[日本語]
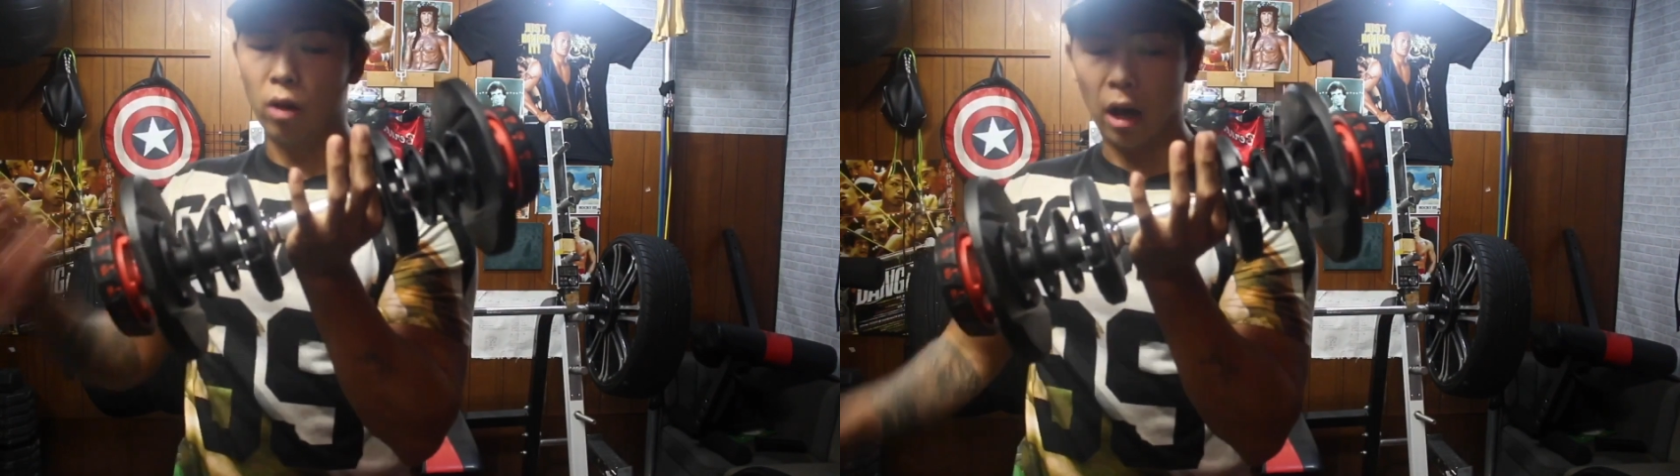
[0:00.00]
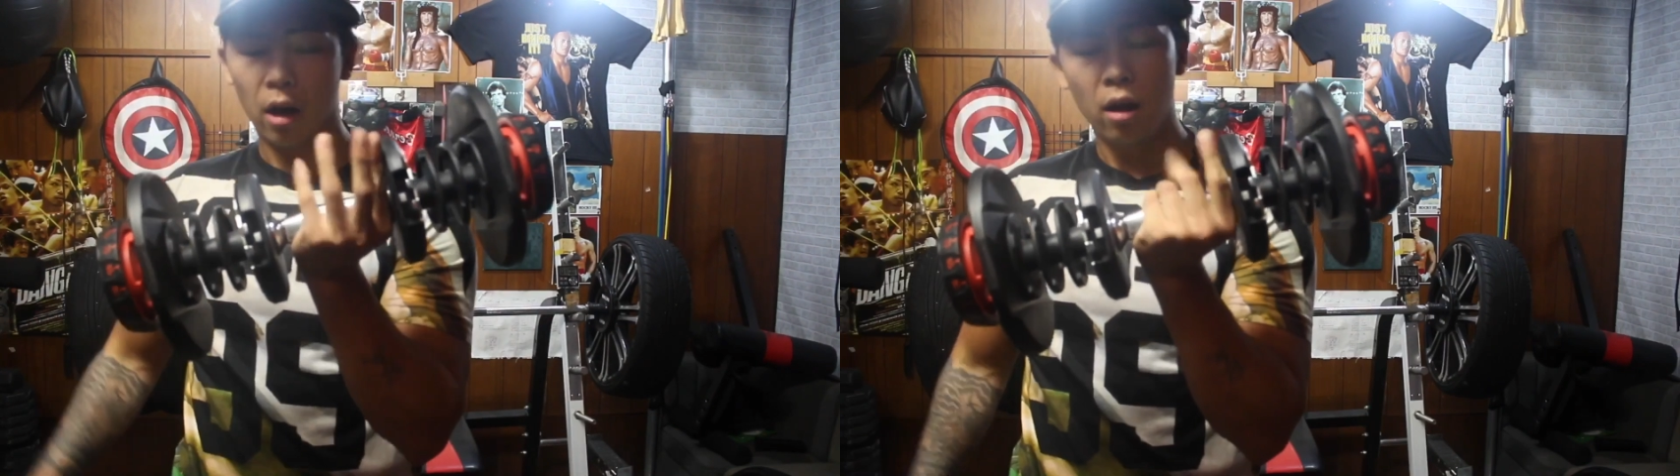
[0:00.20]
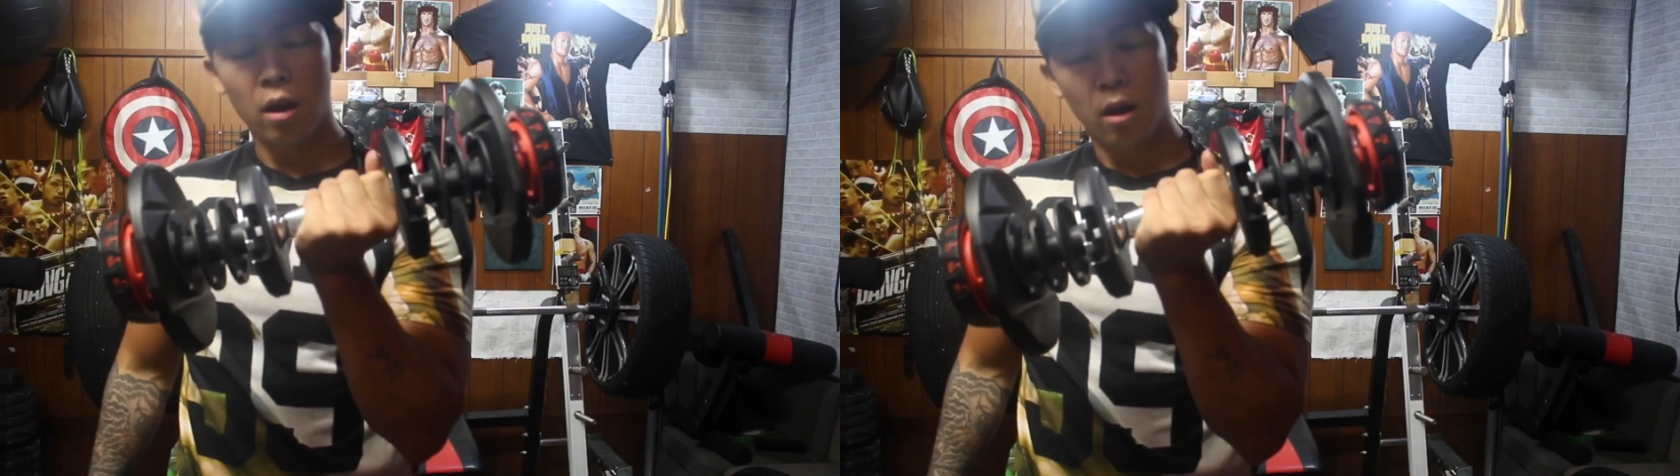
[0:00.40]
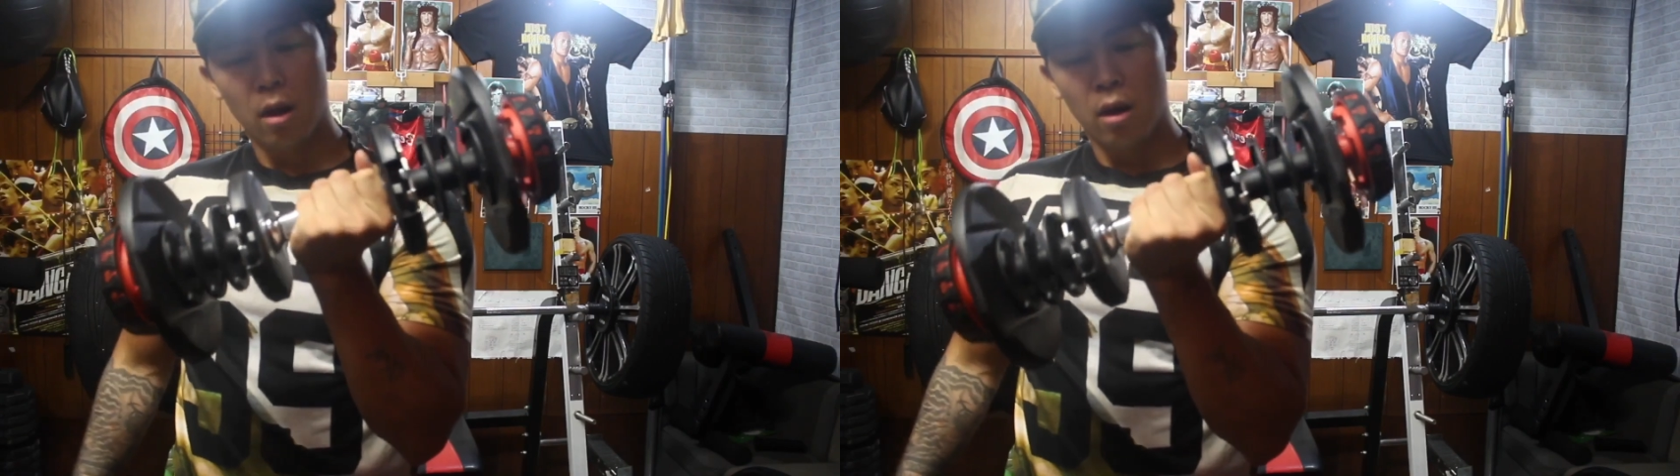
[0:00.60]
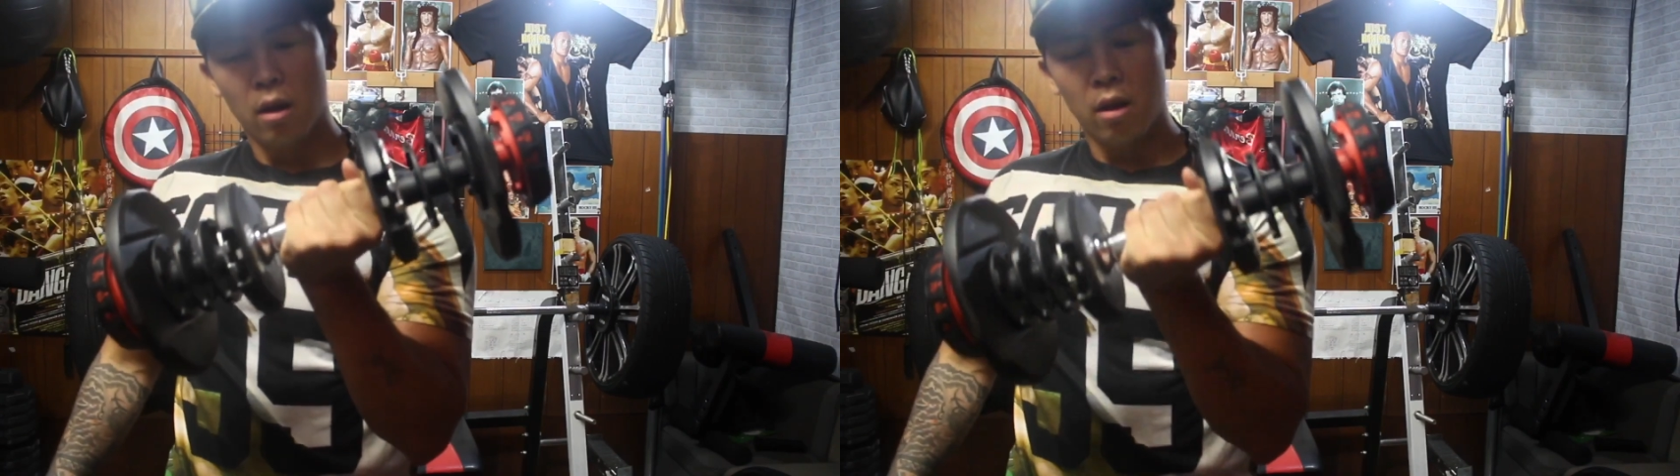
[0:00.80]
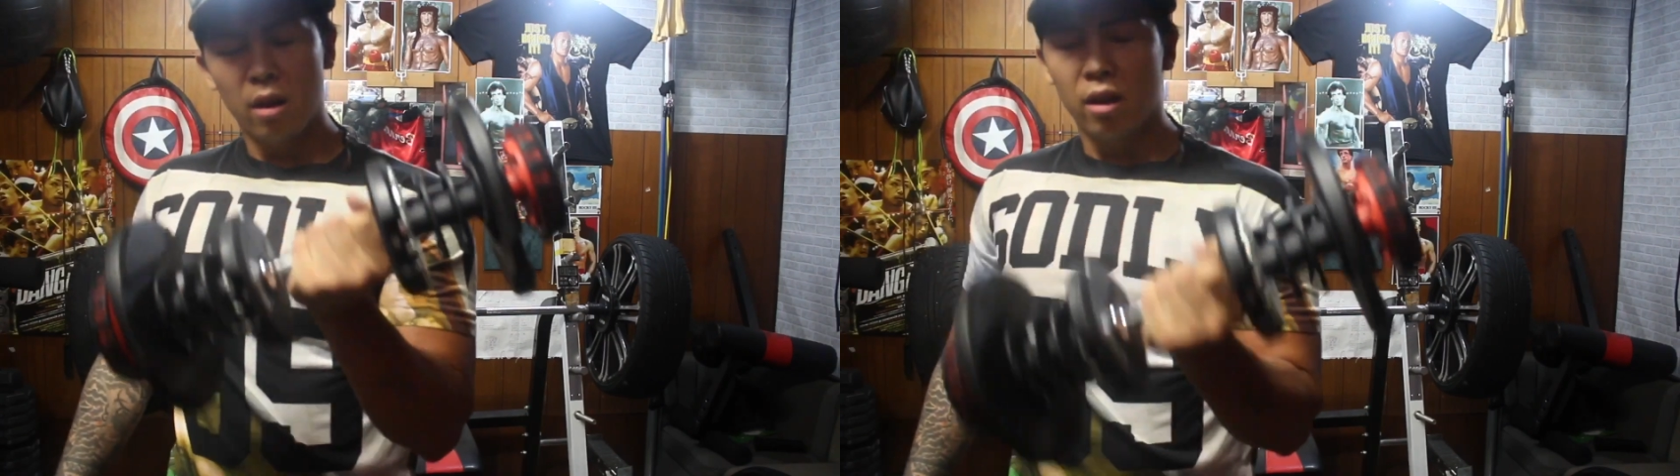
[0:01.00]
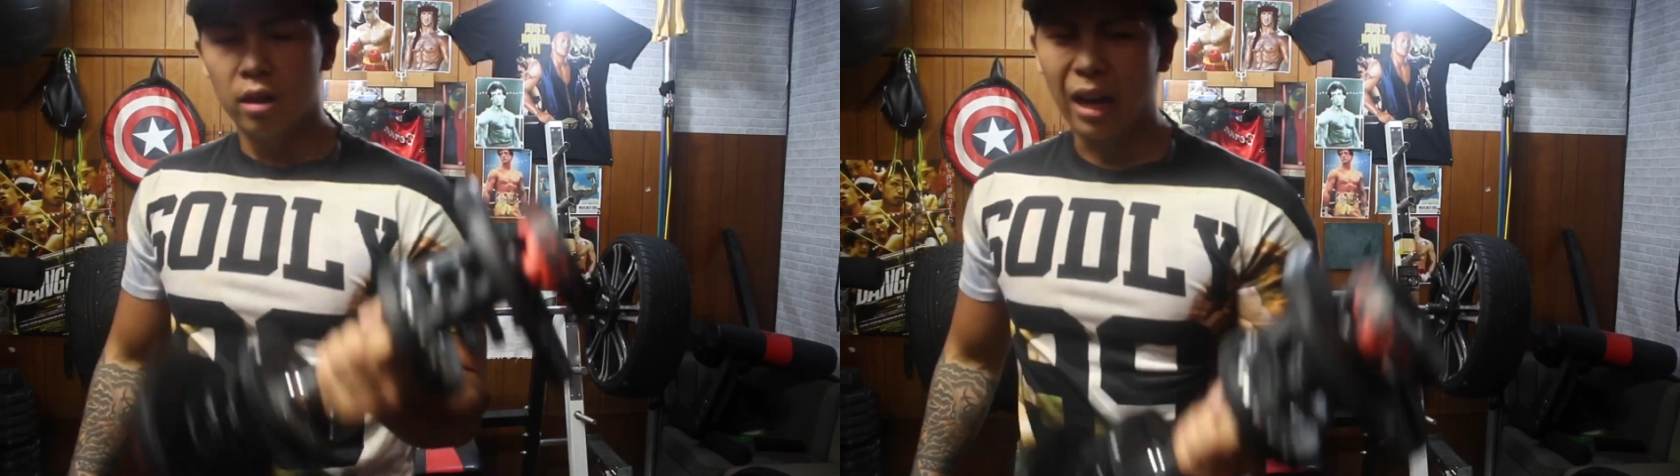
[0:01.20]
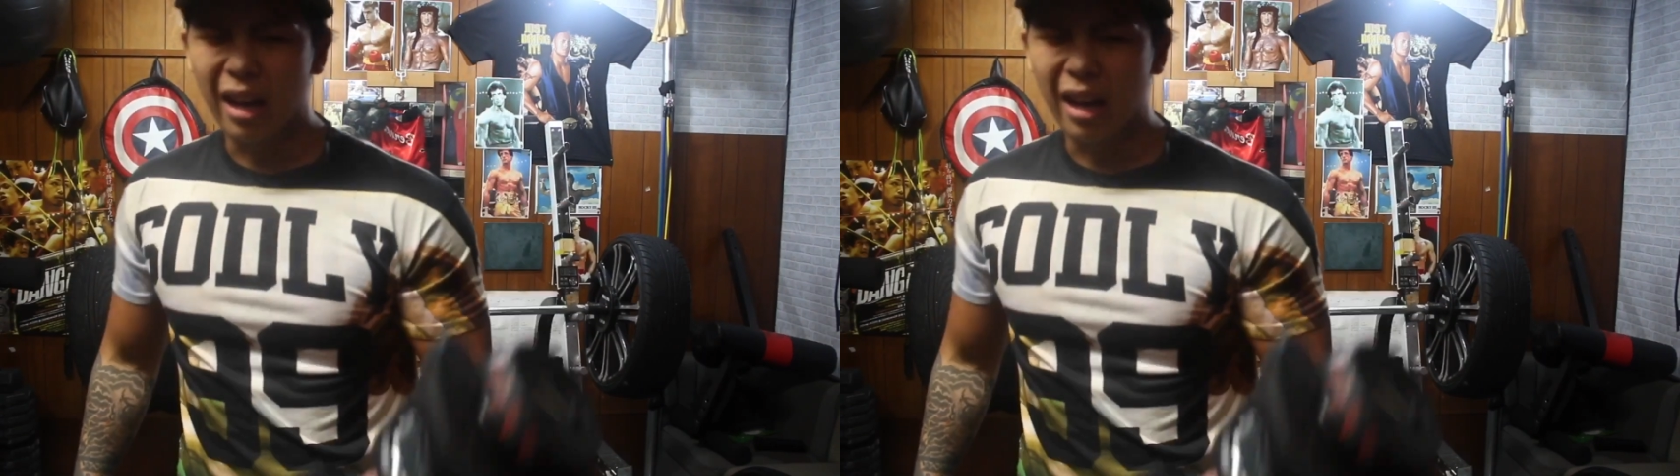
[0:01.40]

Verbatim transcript: がだ